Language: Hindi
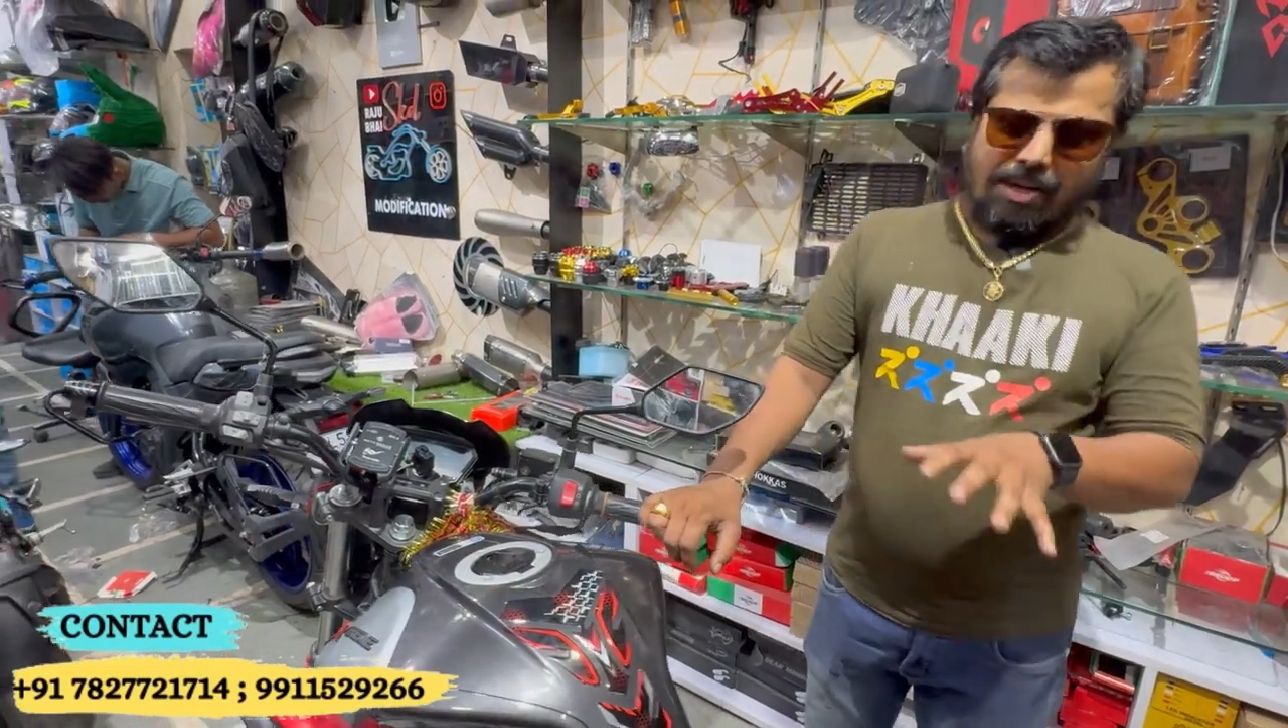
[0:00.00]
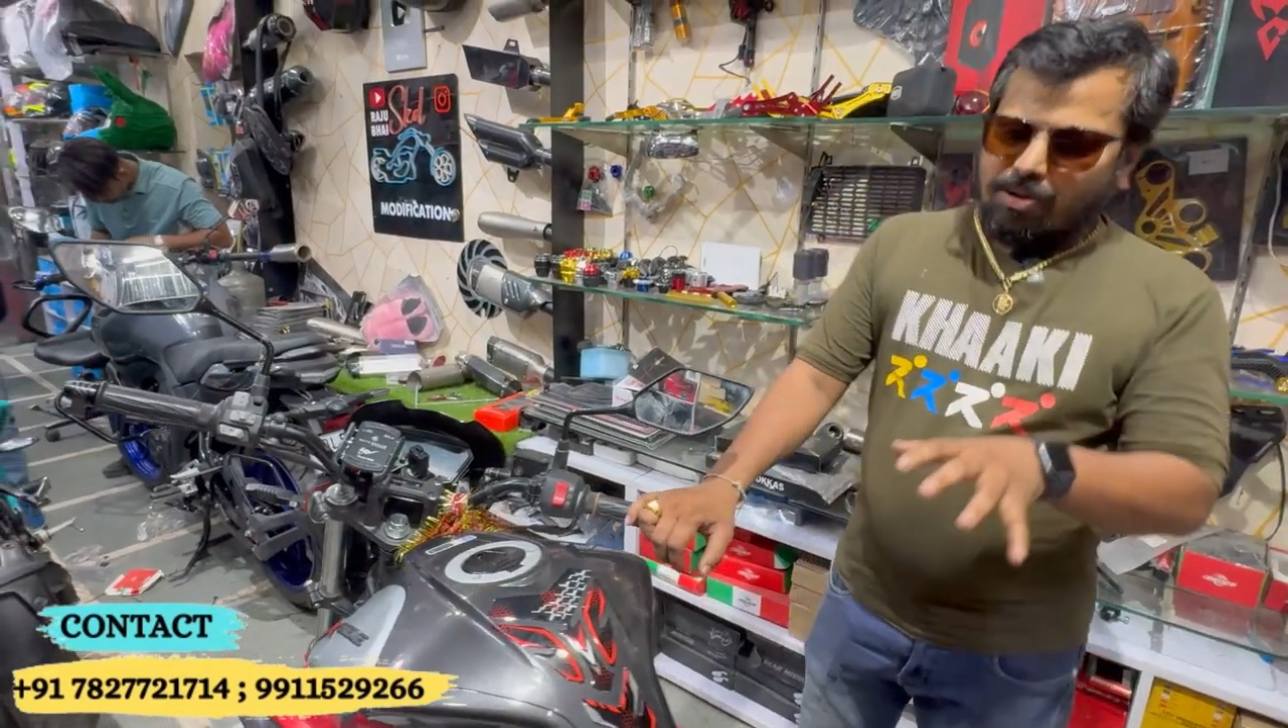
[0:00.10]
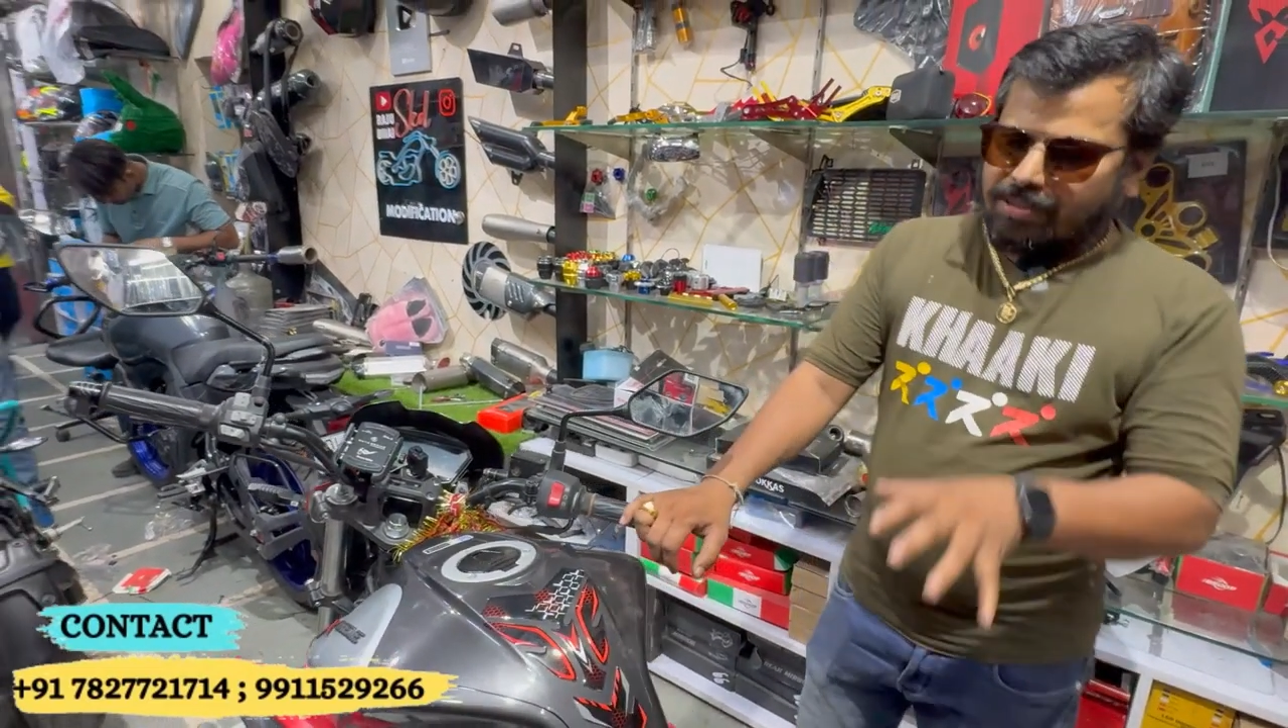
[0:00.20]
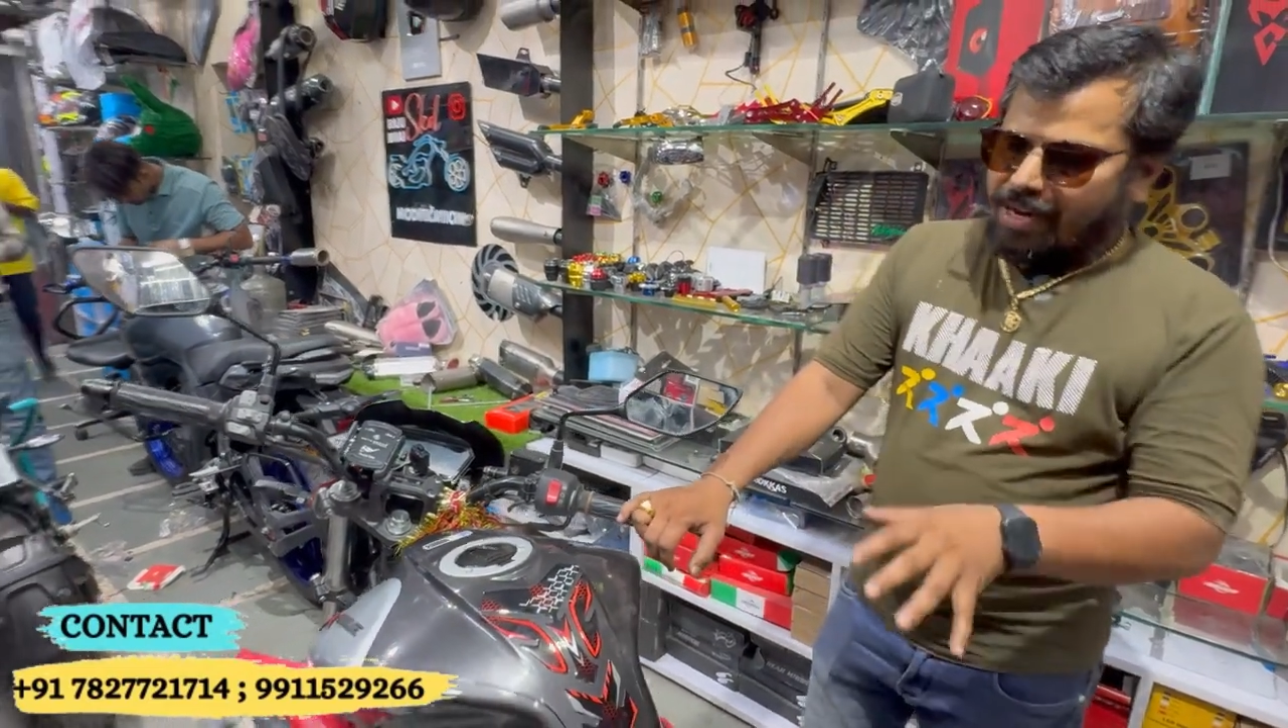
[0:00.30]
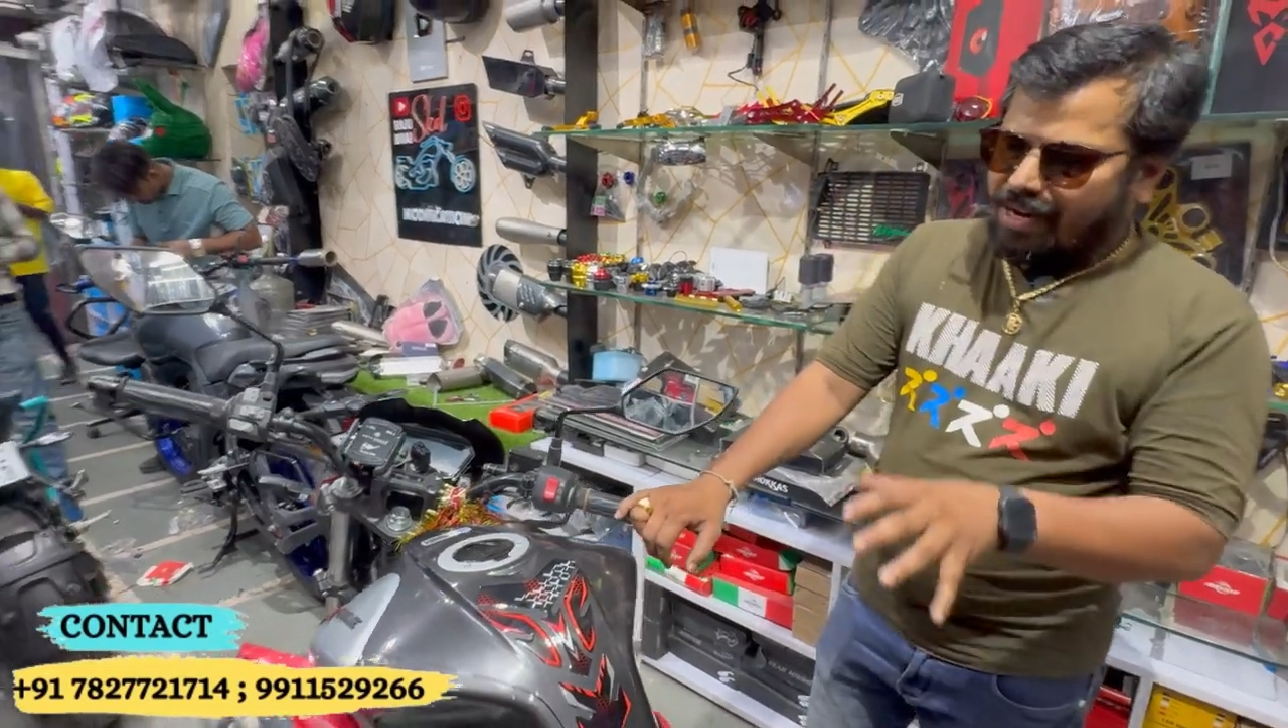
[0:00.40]
क्या
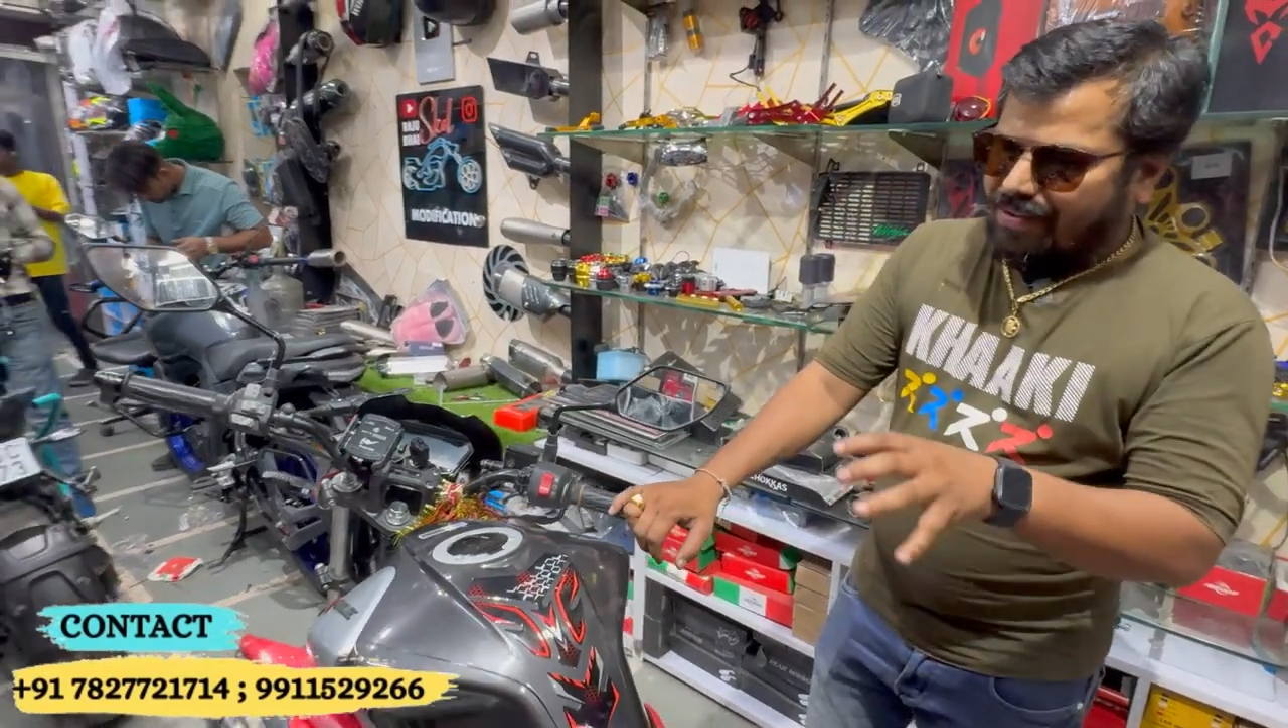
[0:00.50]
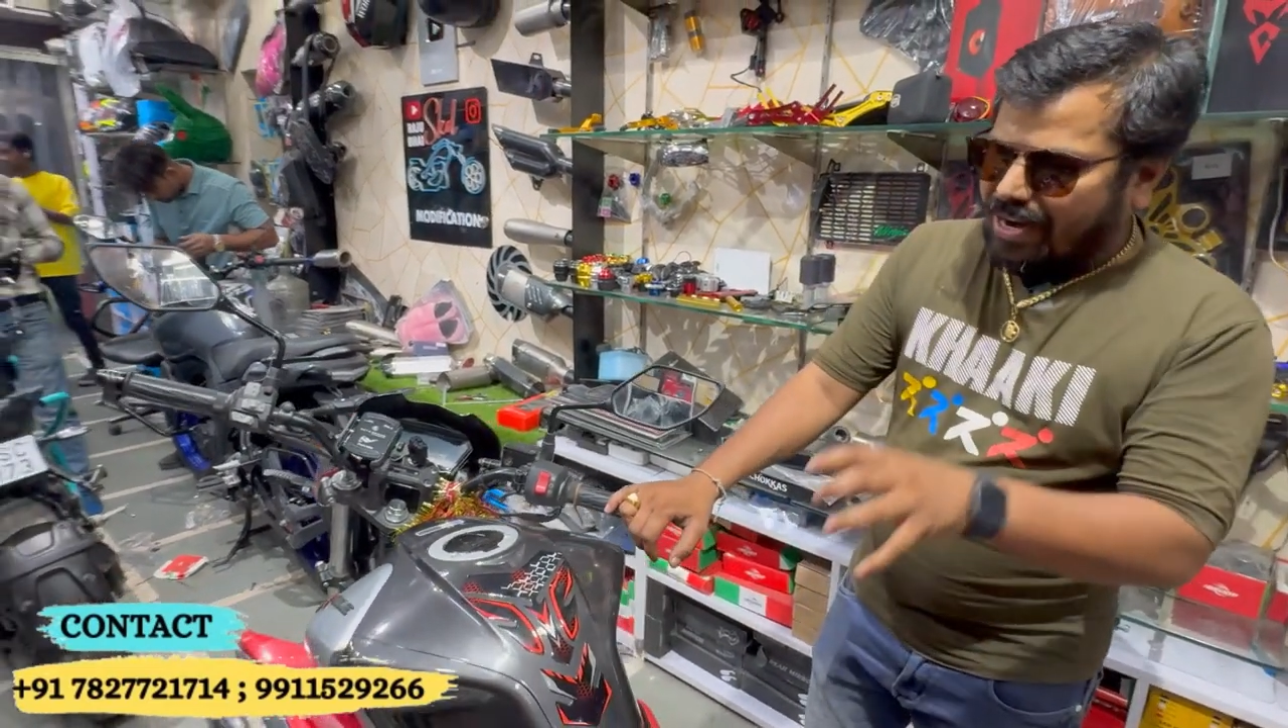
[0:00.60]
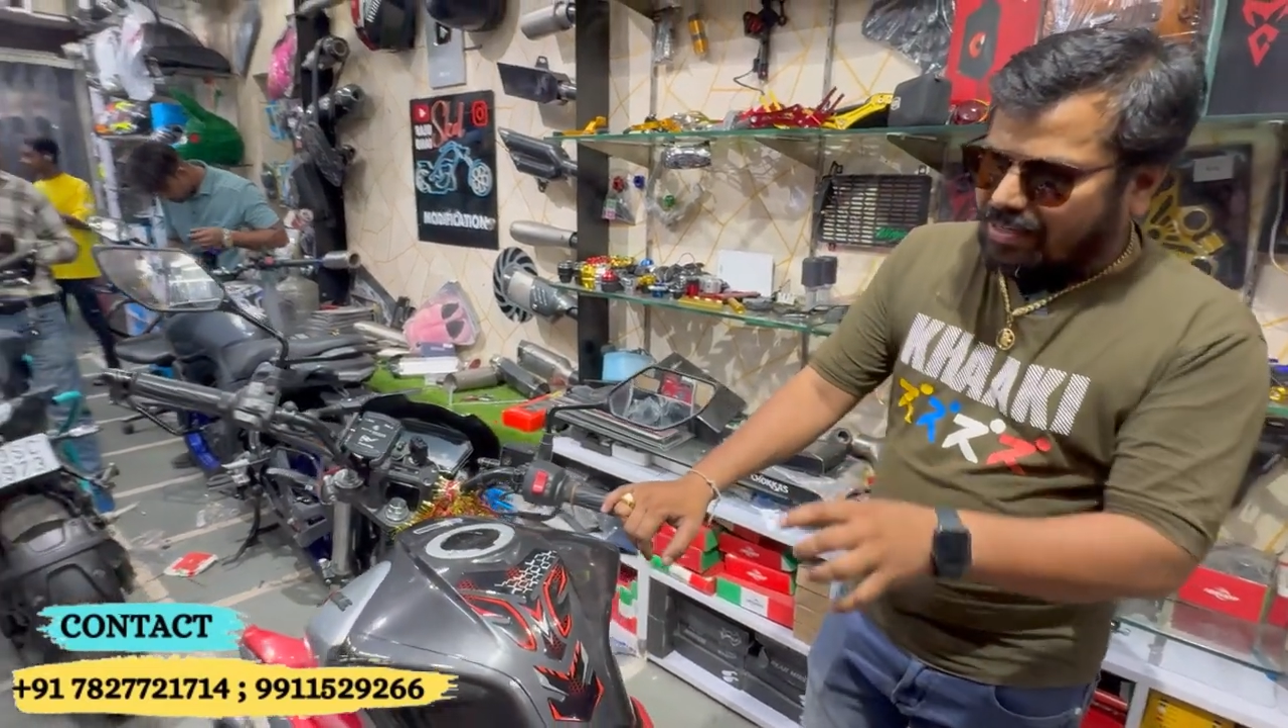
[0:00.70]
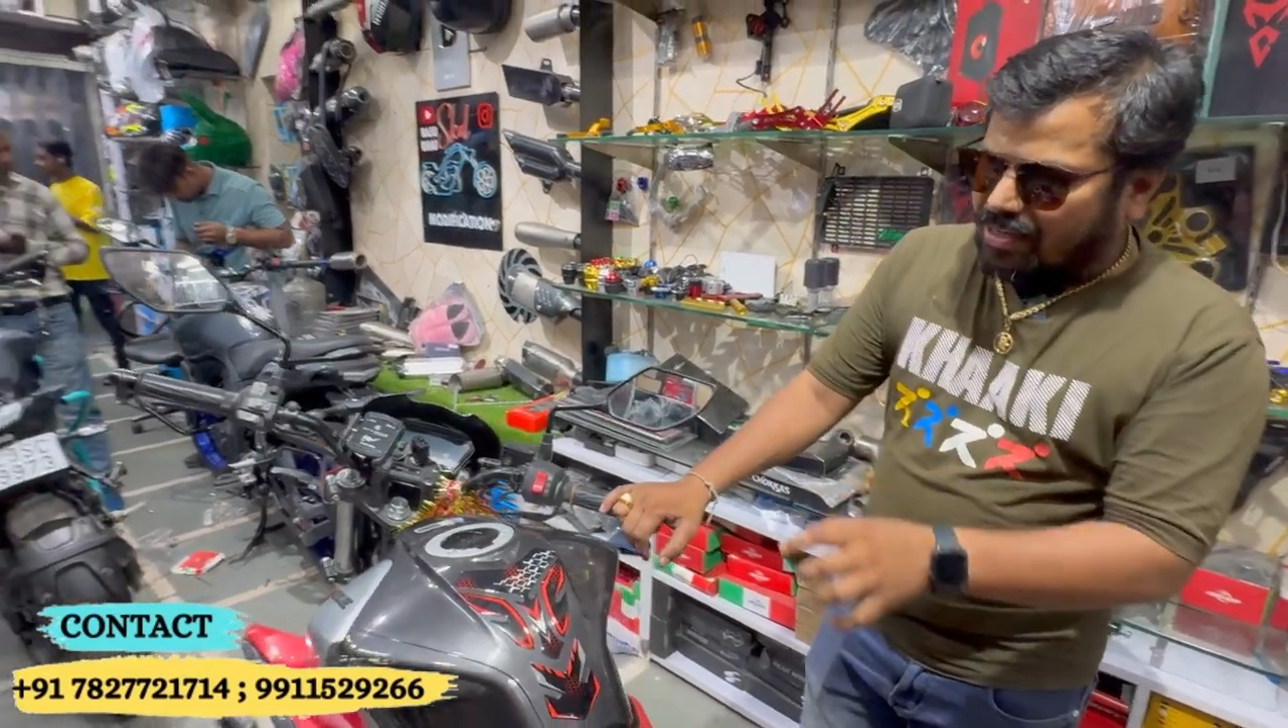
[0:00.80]
होता है राइड